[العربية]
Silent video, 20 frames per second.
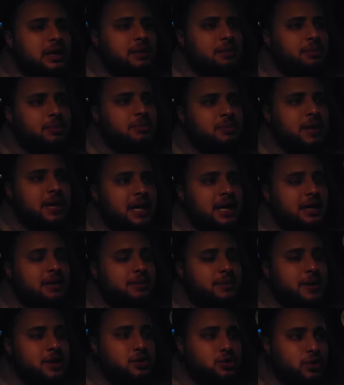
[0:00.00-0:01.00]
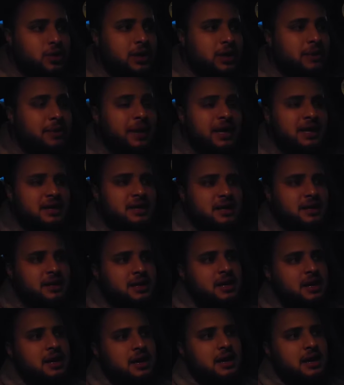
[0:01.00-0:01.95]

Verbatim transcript: ربي ما خيبناش وكنا بغينا ن...